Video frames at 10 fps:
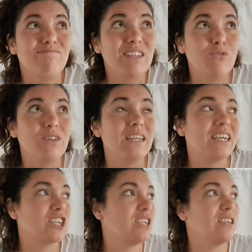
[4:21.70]
est une
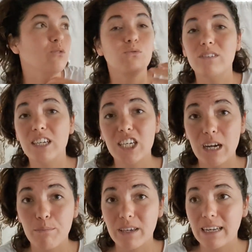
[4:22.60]
énergie qui nous
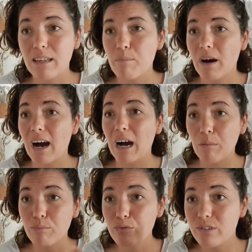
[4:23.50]
échappe, qu'elle n'est pas
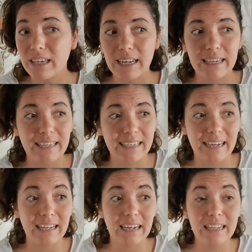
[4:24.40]
un but, qu'elle est,
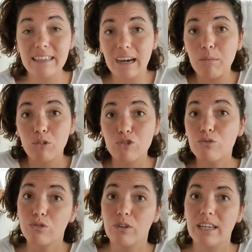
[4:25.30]
est littéralement
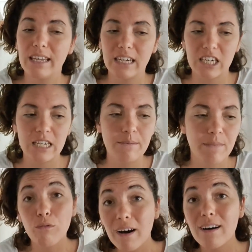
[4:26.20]
juste de l'énergie,
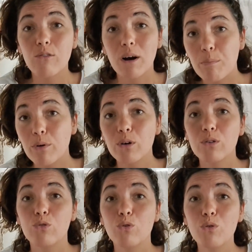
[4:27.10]
on va avoir
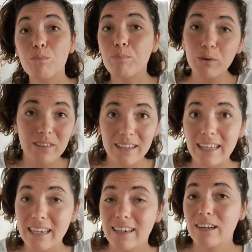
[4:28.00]
peur de
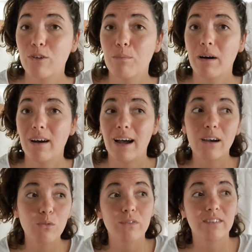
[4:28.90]
posséder quelque part.
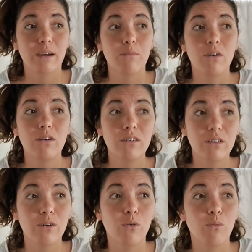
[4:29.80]
Inconsciemment,
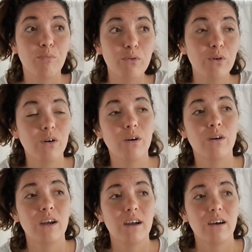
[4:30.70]
euh, on peut
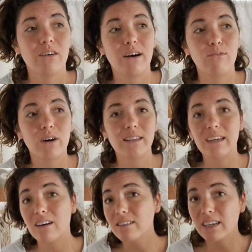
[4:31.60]
euh, euh, avoir
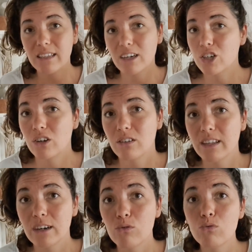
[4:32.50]
des rentrées d'argent
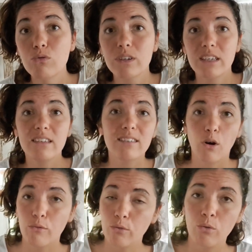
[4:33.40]
d'un coup qui
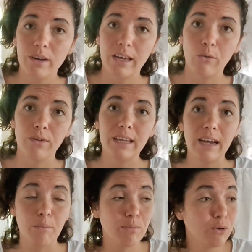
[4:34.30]
s'en vont et on
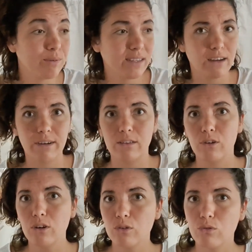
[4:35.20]
est un peu
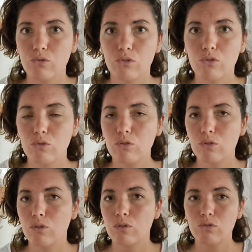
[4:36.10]
observateur de ce
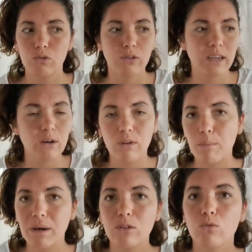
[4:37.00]
truc sur lequel on n'a
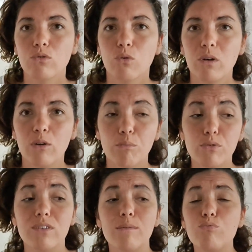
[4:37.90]
pas de contrôle et on
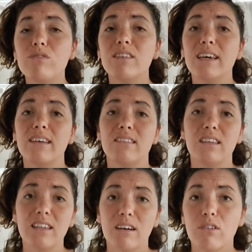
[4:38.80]
peut s'épuiser à
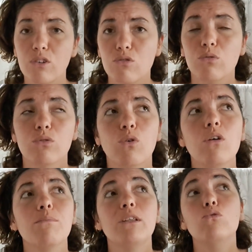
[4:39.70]
essayer d'avoir du
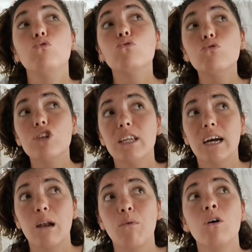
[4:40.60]
contrôle, mais du coup,
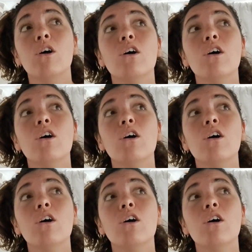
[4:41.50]
généralement,